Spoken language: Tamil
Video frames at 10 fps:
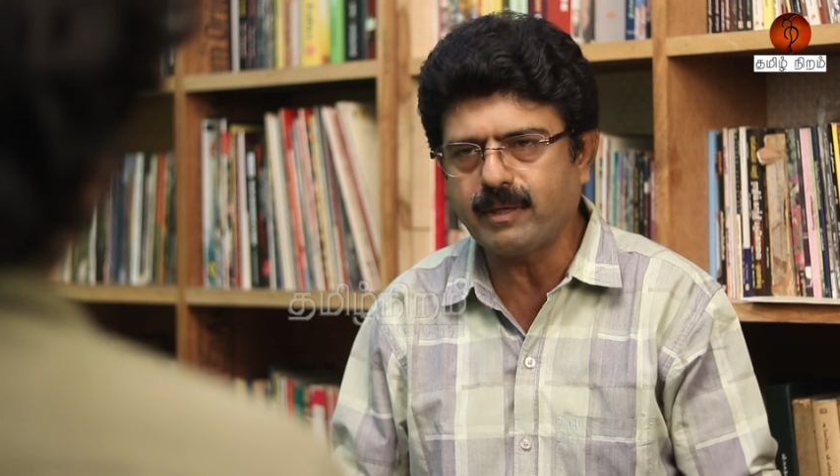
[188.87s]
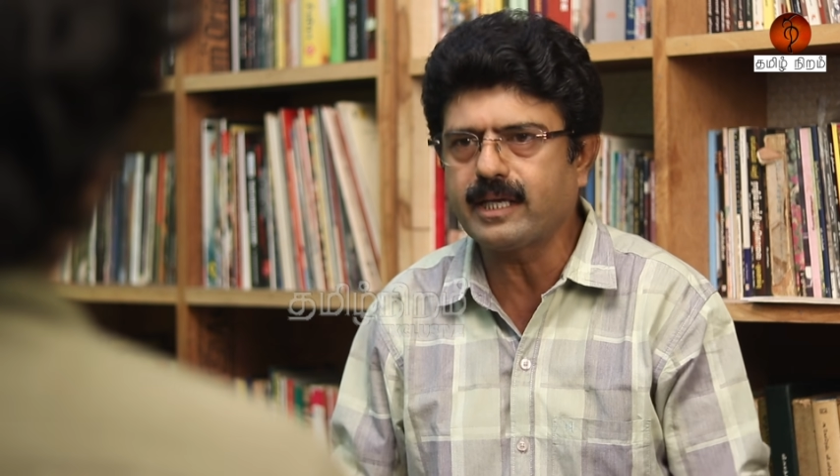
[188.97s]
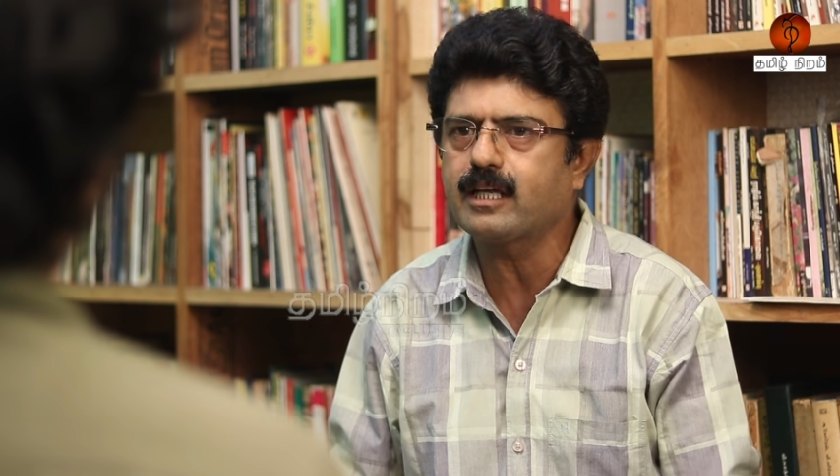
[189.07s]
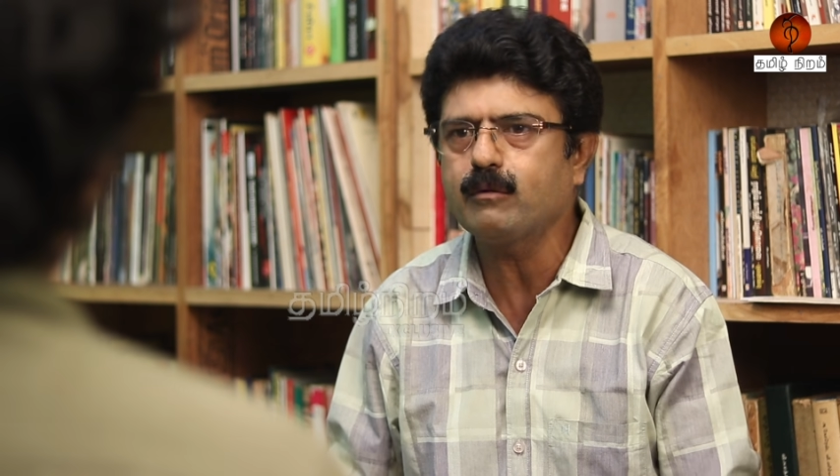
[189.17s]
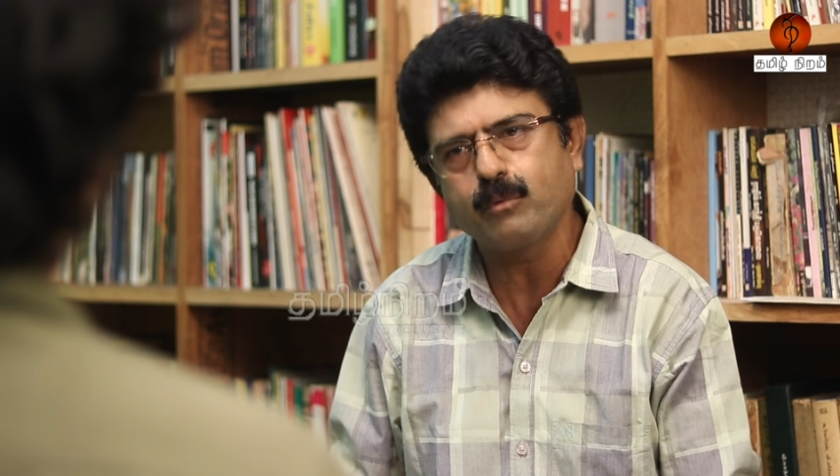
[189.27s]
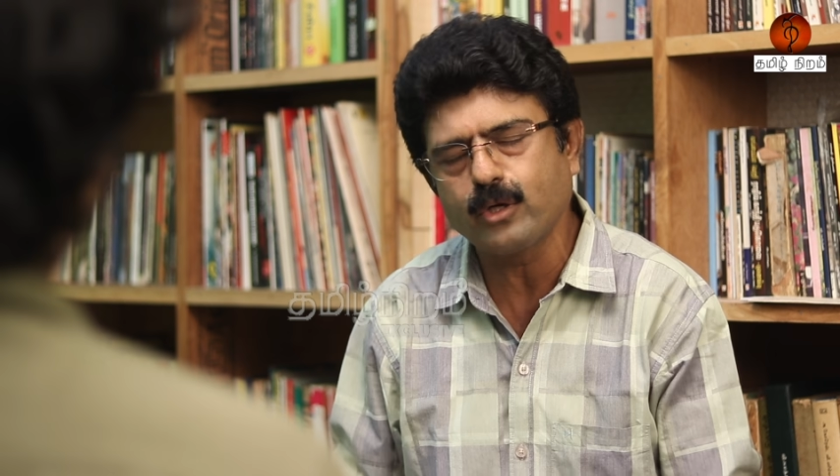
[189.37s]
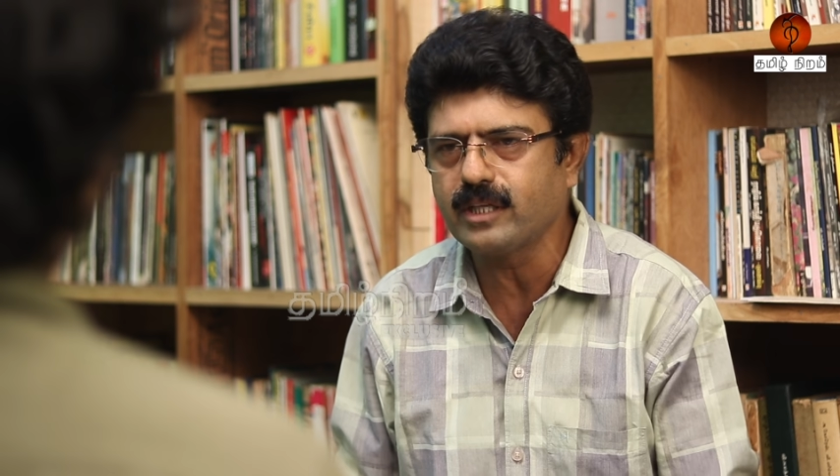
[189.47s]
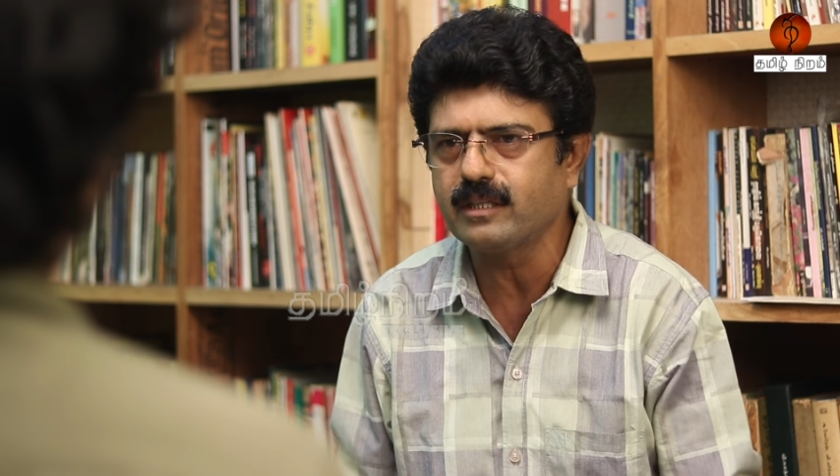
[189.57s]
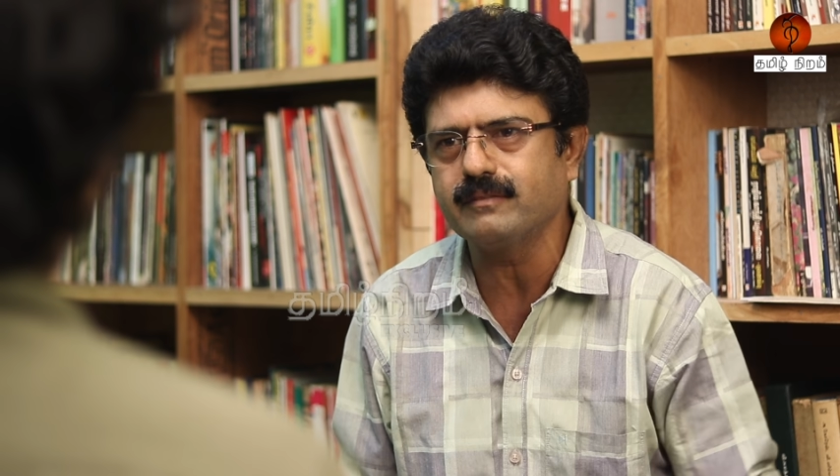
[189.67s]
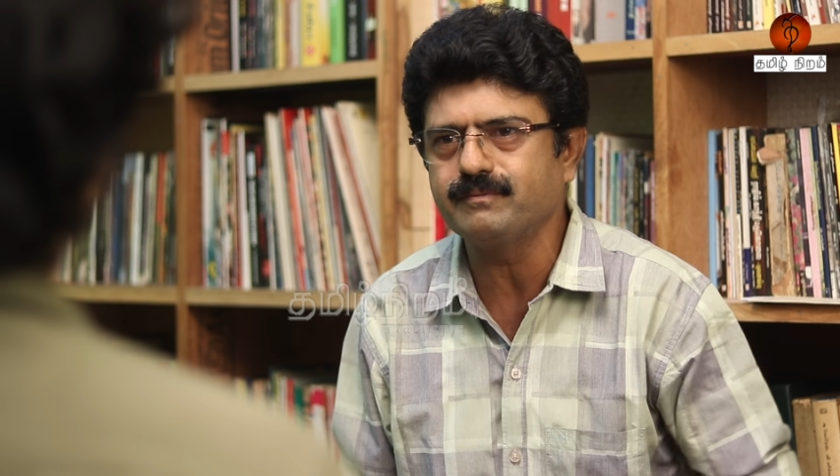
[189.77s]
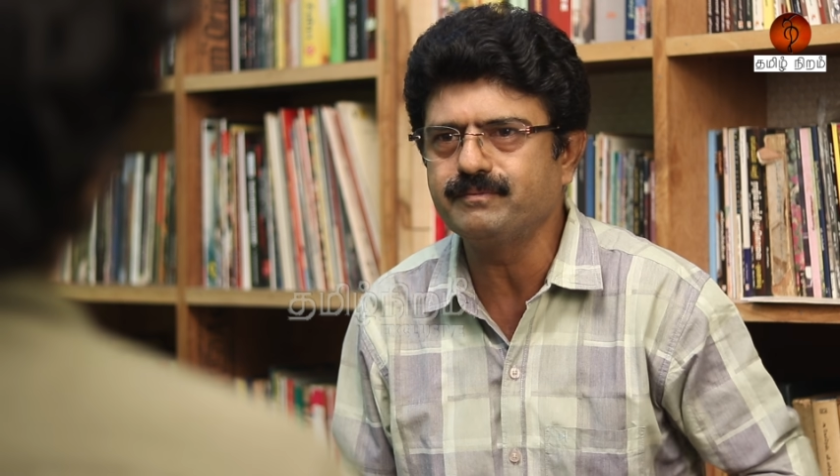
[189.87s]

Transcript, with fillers: அப்படிங்கிறது புரியுது